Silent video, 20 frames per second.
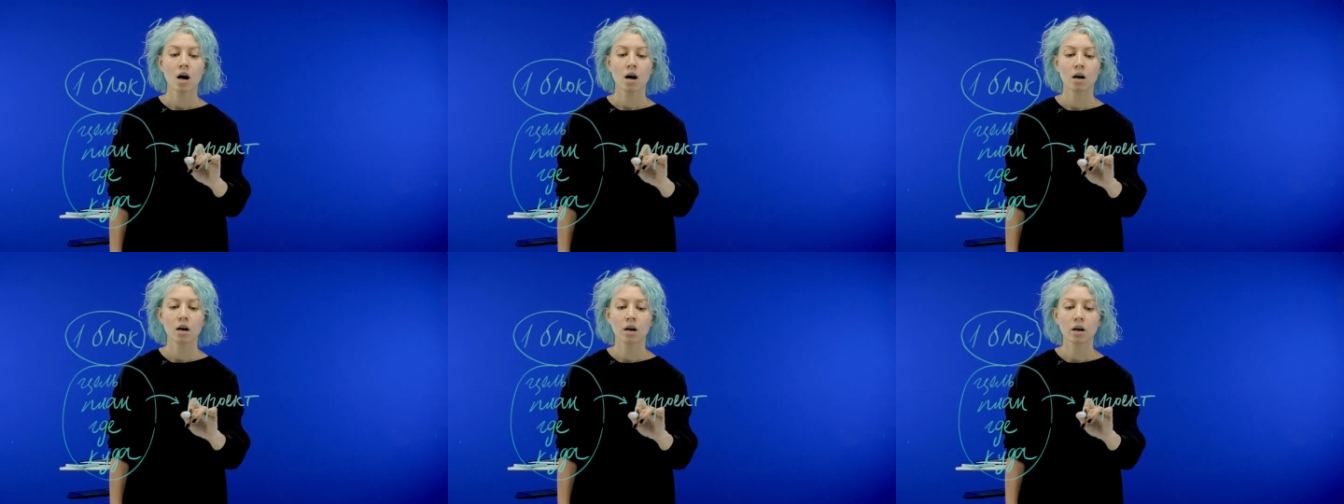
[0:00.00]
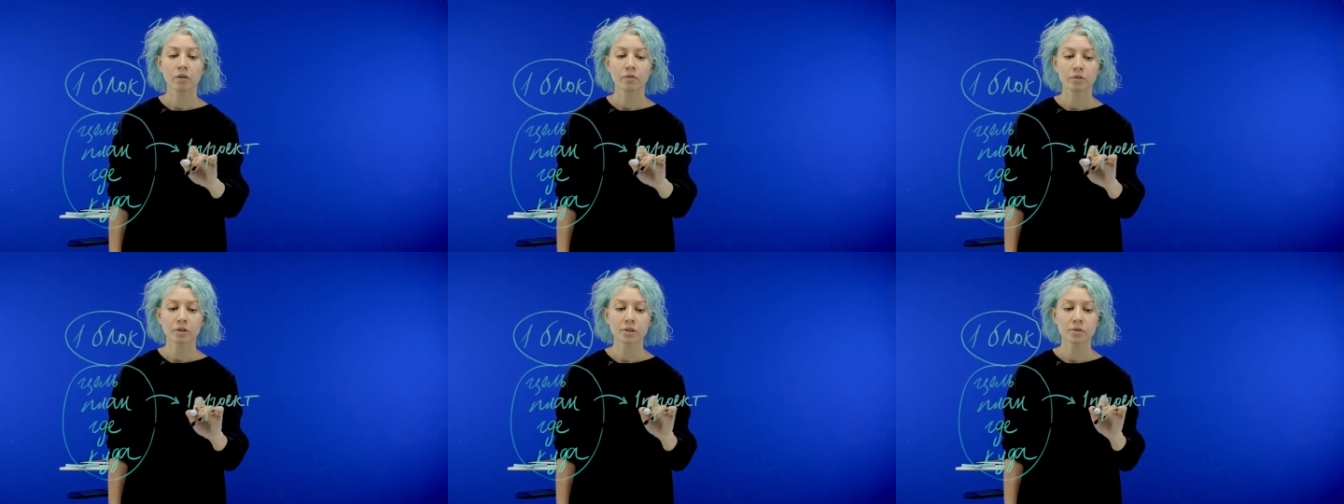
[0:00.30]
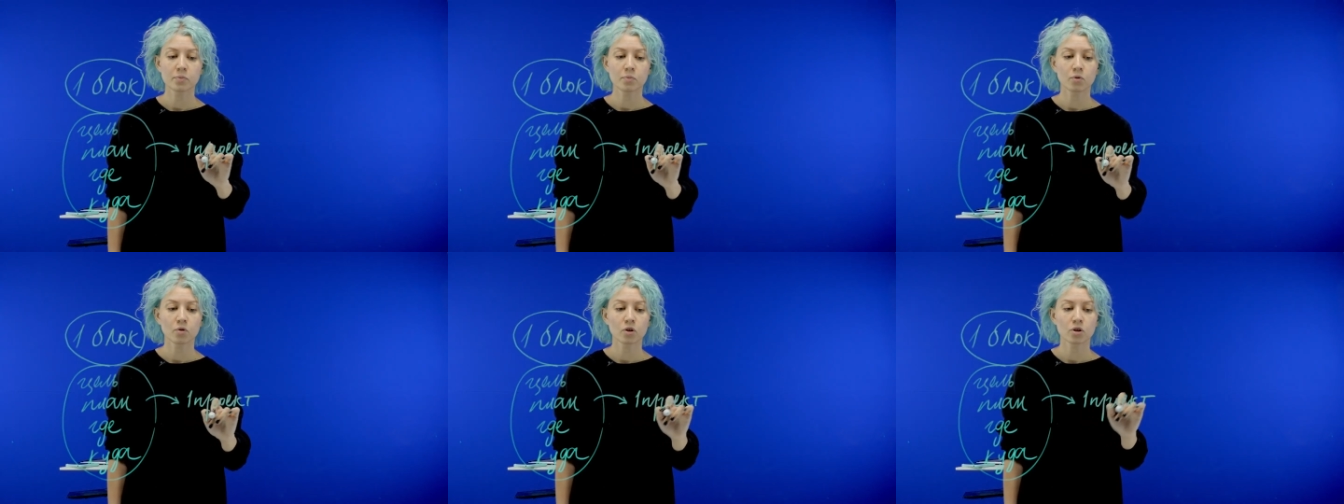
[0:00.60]
Вы
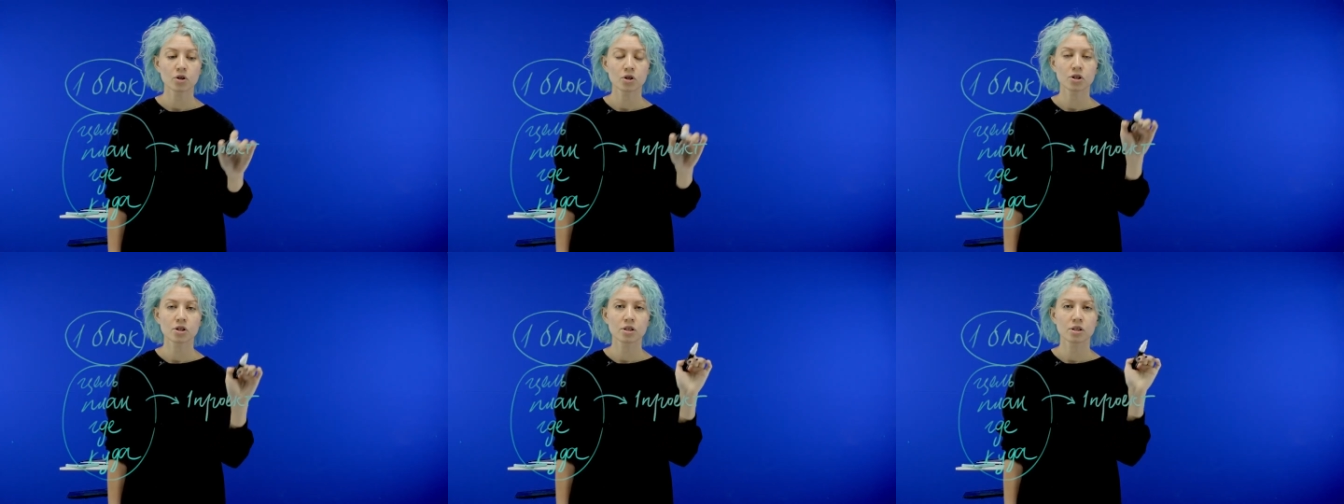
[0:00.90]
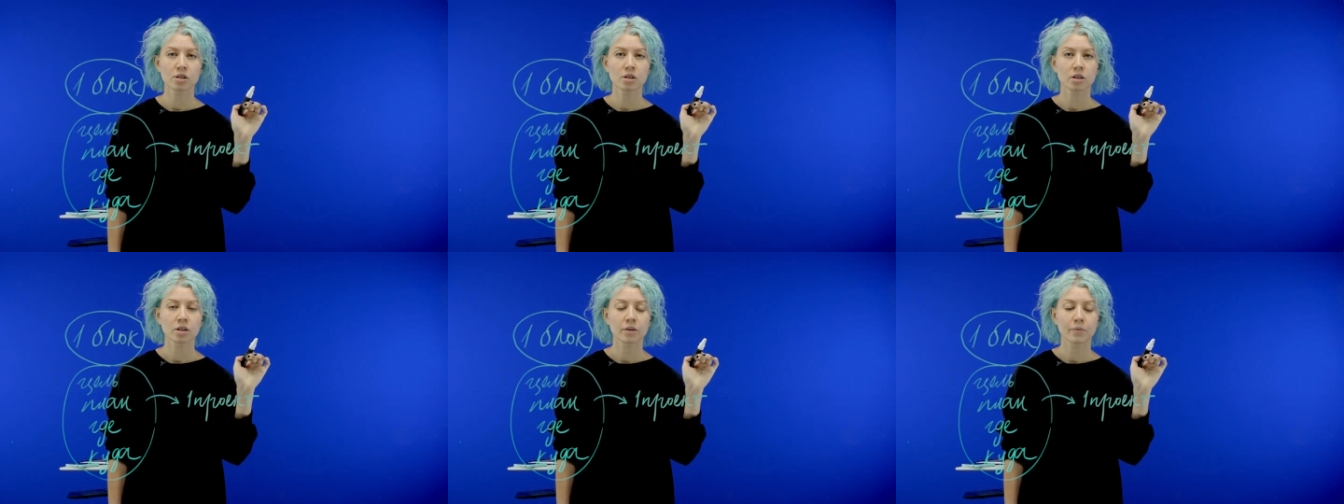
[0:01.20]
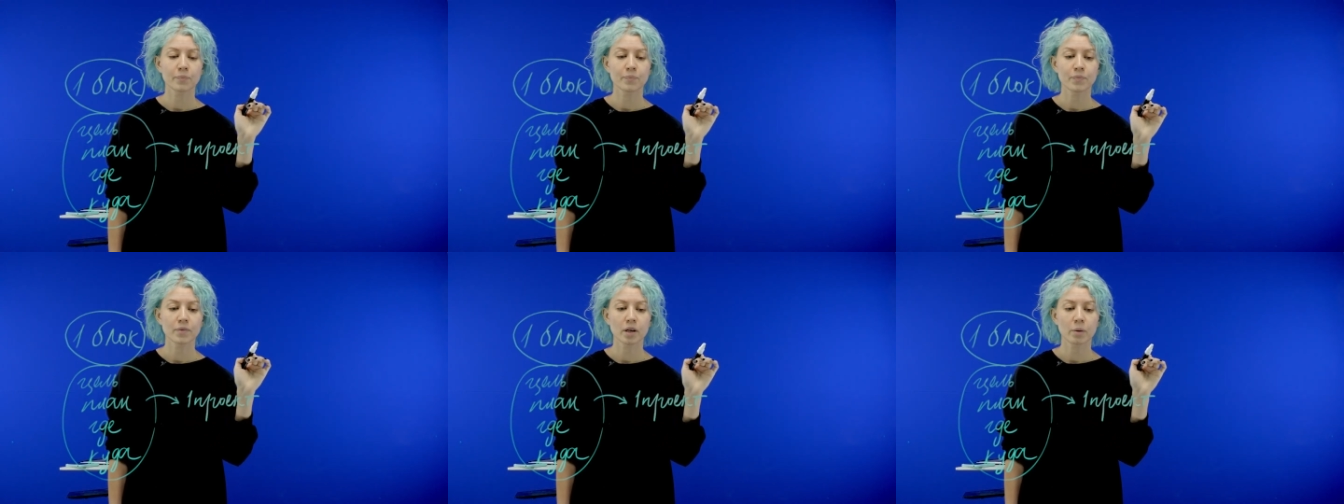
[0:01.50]

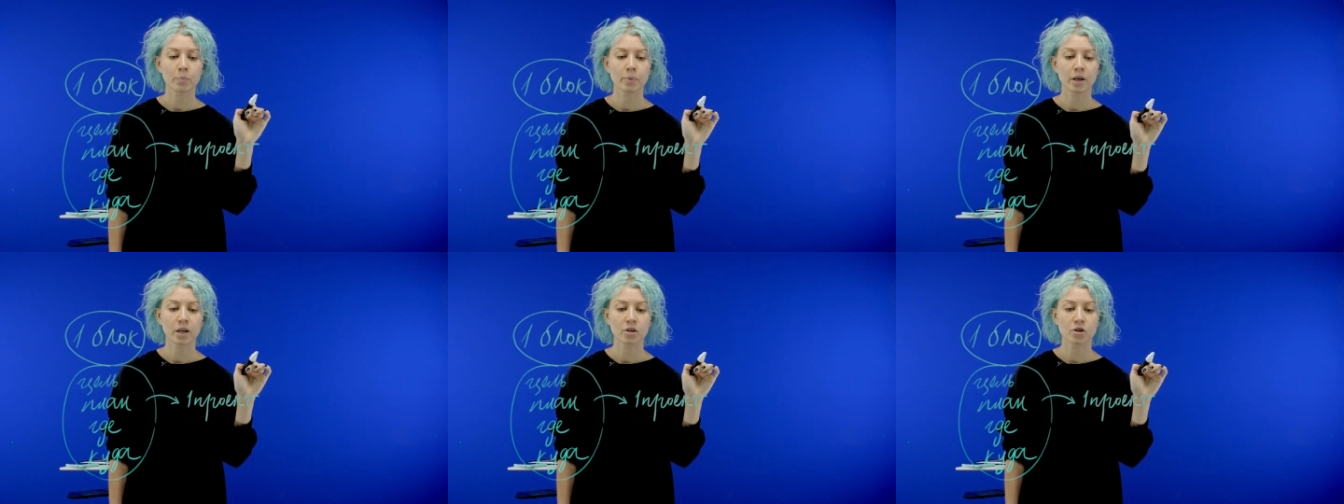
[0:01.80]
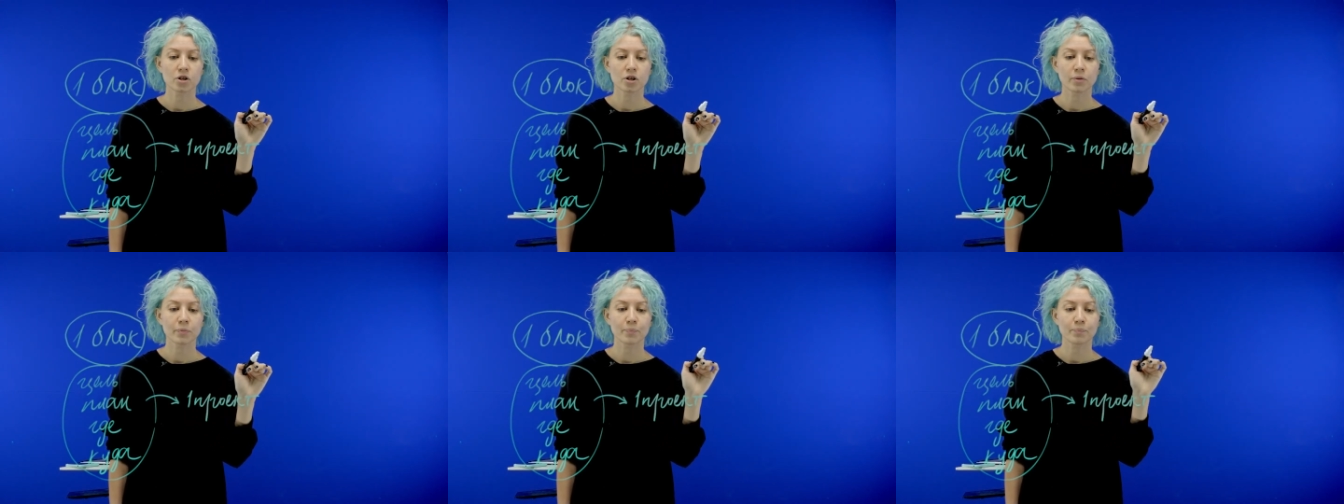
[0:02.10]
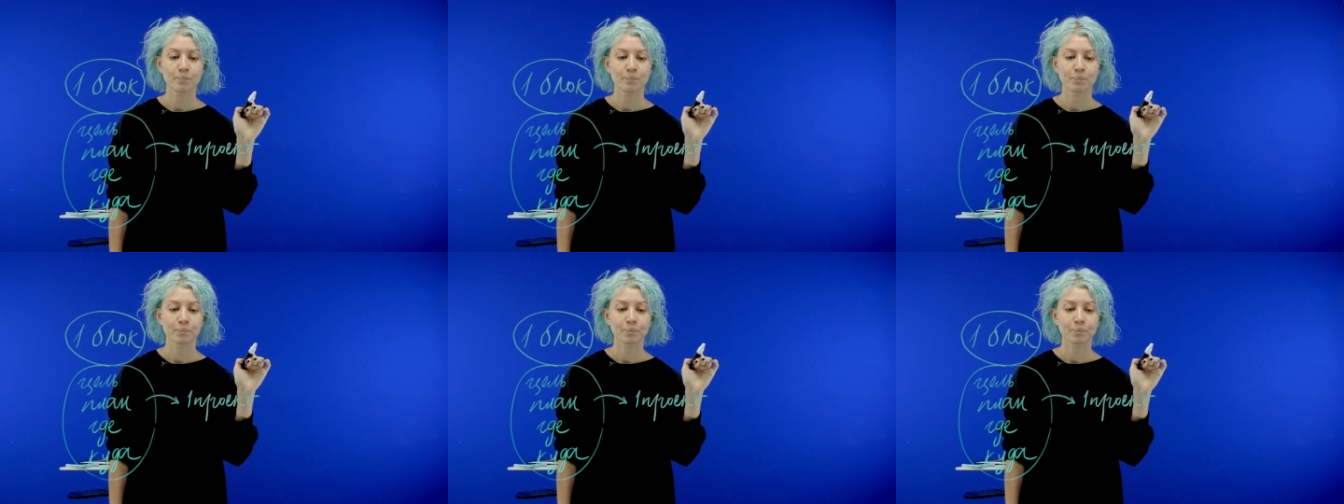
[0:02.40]
сможете, опять же,